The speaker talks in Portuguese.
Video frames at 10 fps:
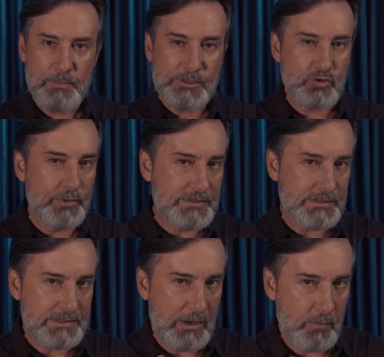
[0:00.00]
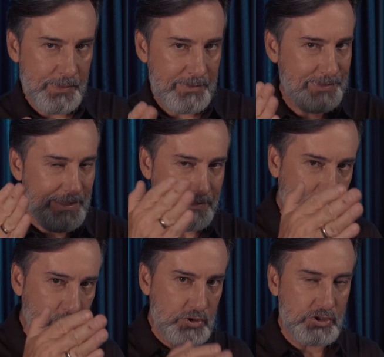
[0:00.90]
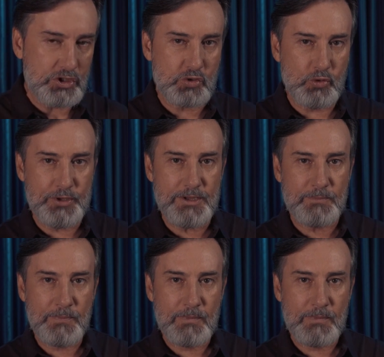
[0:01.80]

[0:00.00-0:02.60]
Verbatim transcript: pessoas estão tentando te destruir,